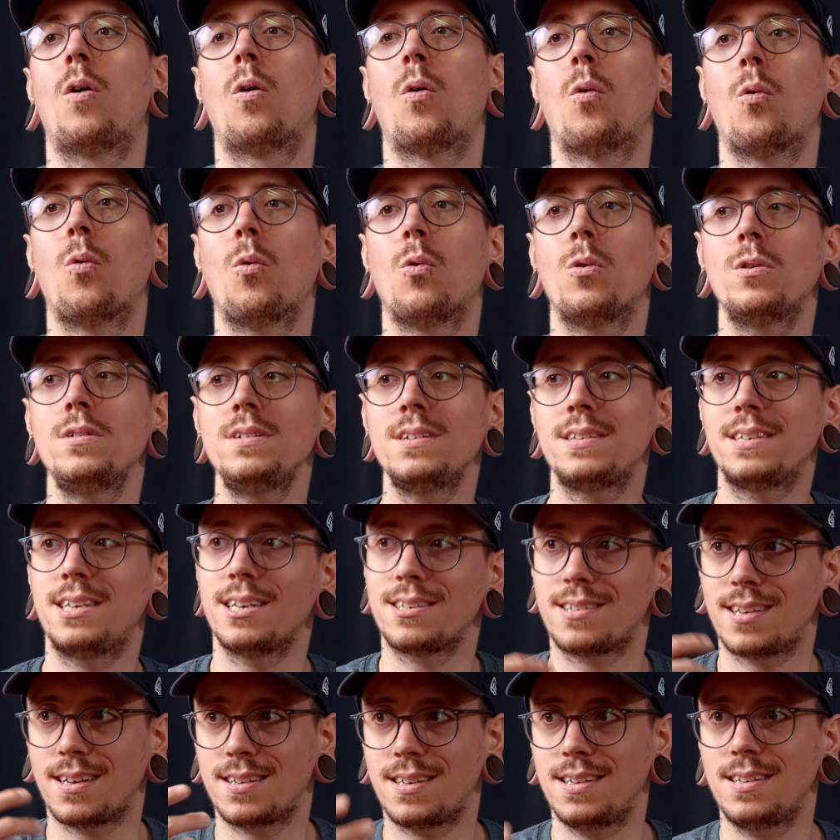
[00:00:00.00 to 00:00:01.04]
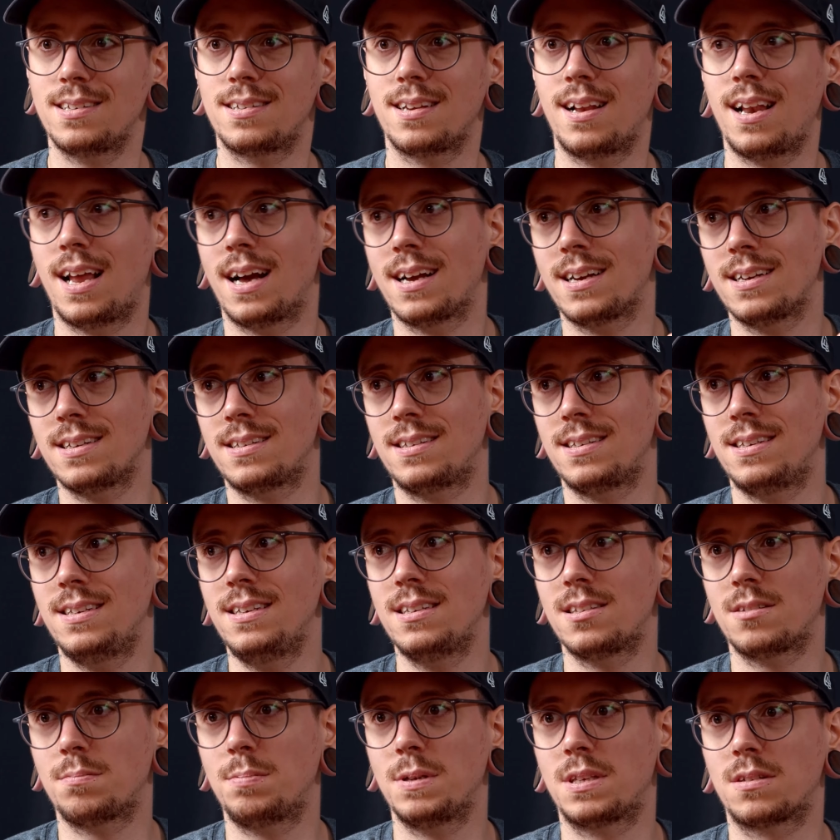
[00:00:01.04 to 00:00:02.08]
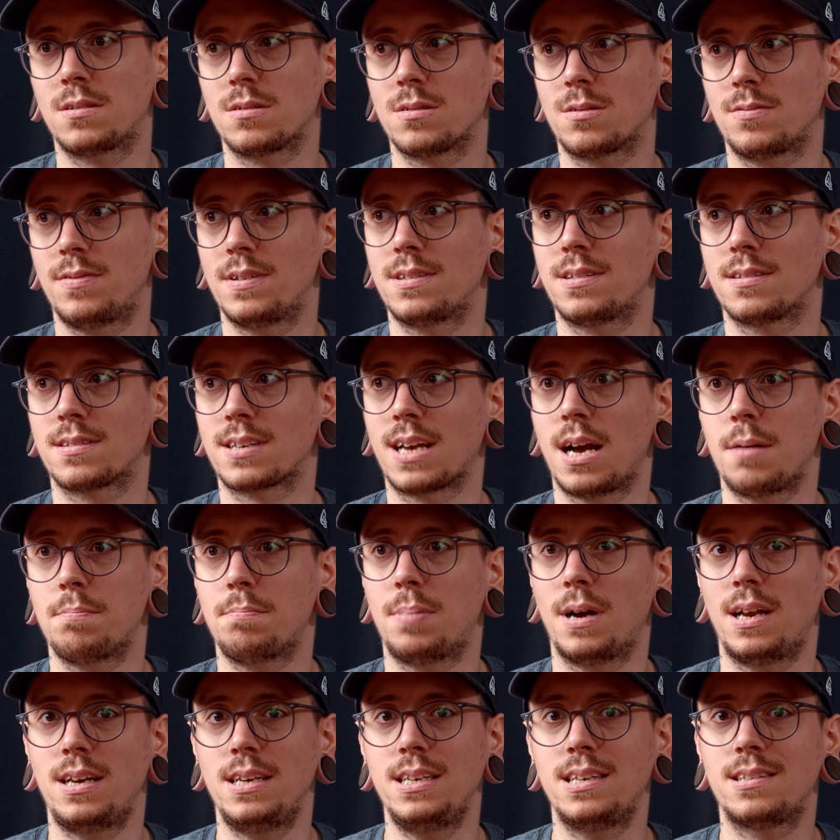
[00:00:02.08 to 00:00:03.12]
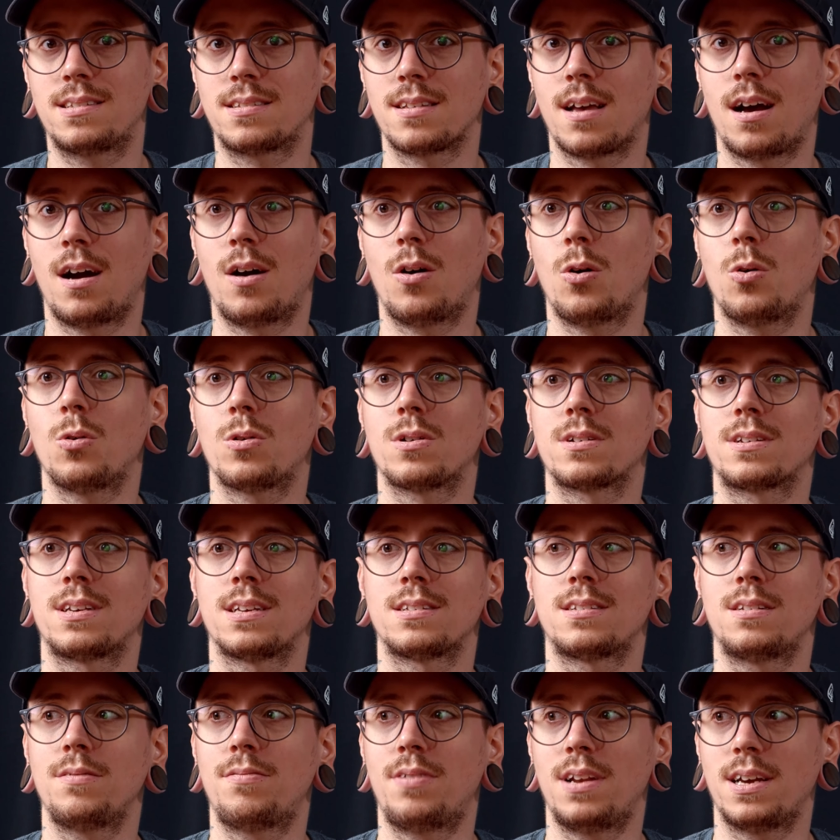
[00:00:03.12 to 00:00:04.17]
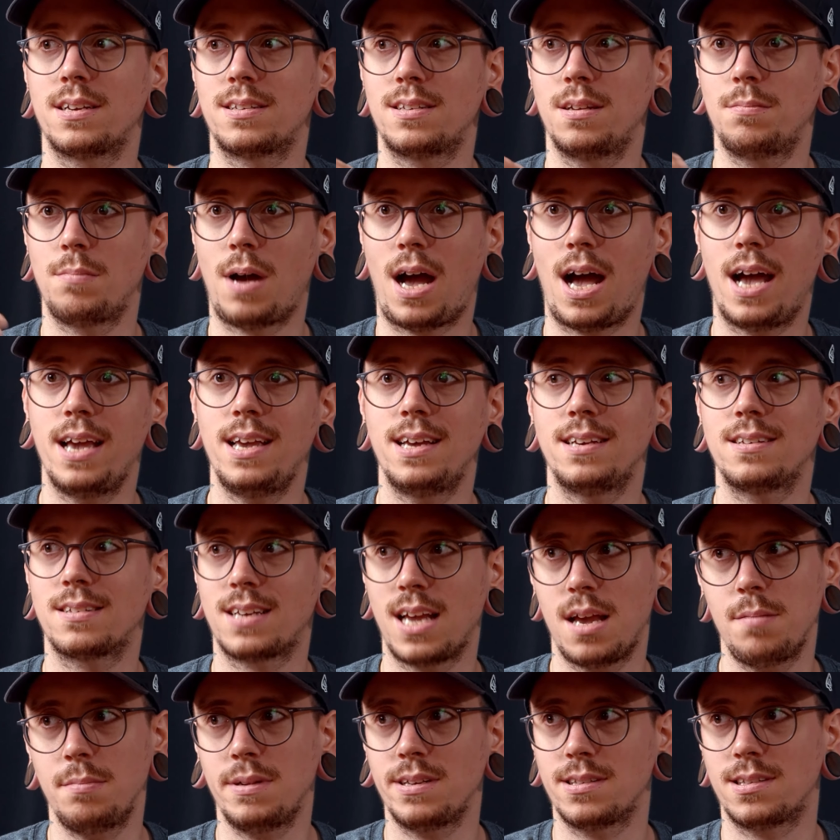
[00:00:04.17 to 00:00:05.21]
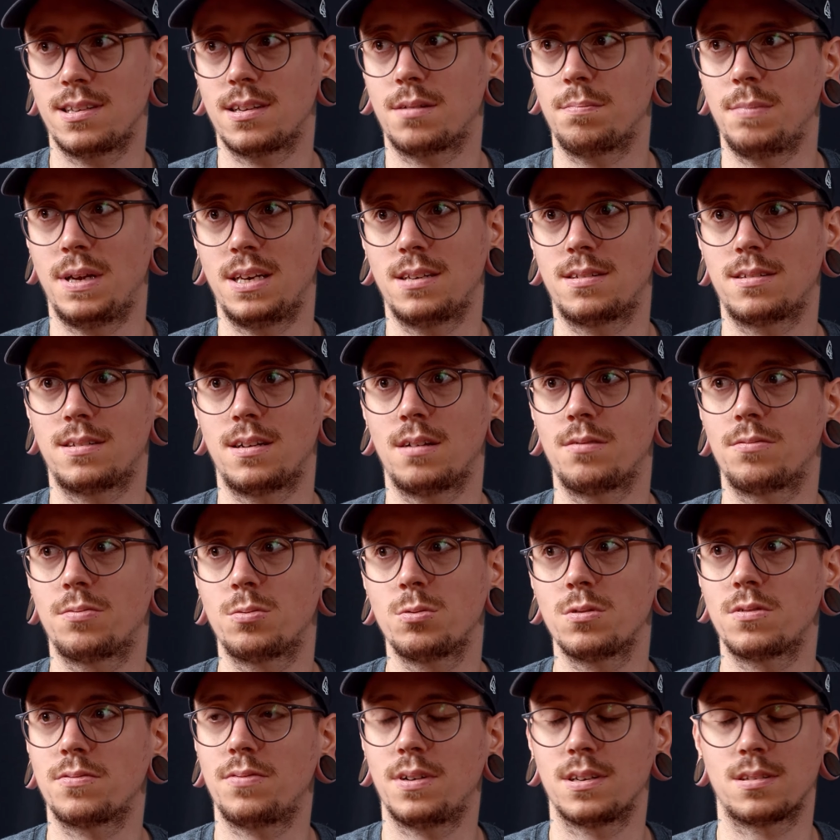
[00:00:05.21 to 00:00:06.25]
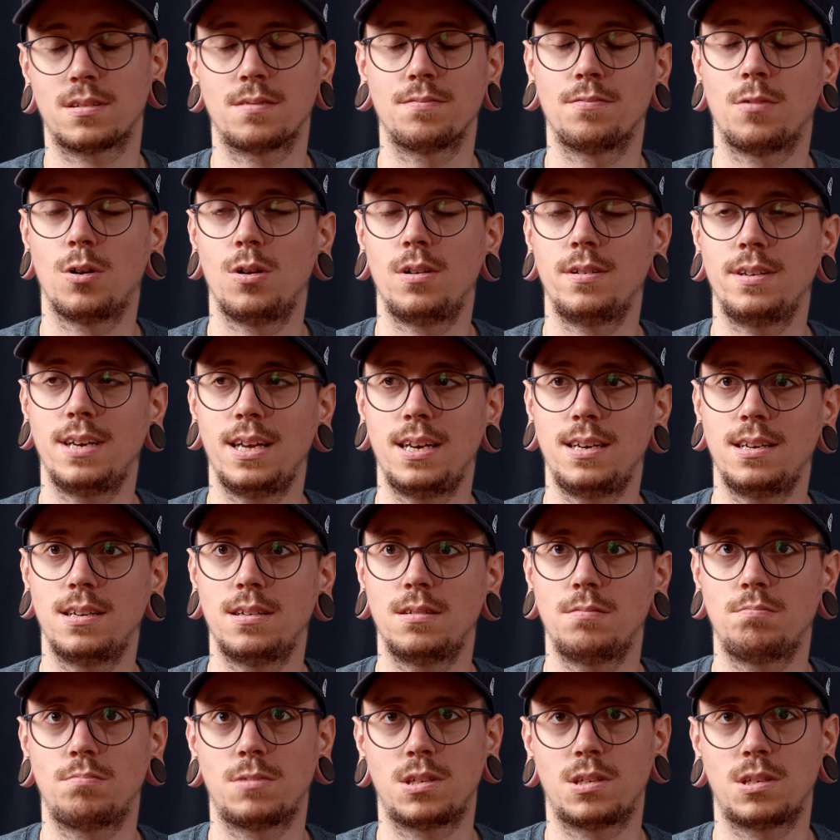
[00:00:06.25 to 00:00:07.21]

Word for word: Und jetzt hat Intel angeteased, beziehungsweise es gab ein paar Leaks auch, dass sie vielleicht im High-End-Gaming-Segment dann Fuß fassen wollen Ende